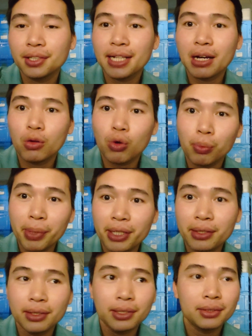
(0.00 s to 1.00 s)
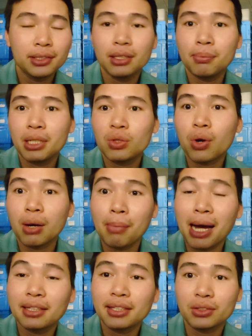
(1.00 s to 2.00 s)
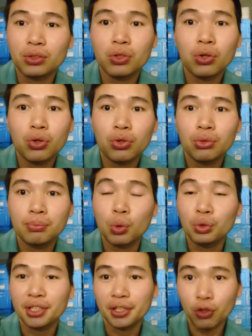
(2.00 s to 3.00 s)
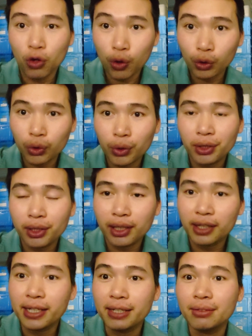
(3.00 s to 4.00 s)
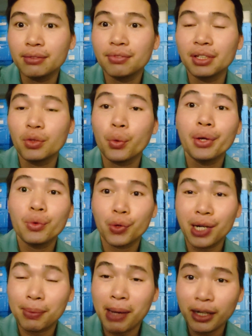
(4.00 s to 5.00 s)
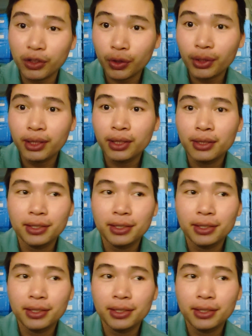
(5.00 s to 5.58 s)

người nào ở Quảng Bình thì mất khoảng 3 tiếng đồng hồ 4 tiếng đồng hồ thôi là đến với quê của các bạn rồi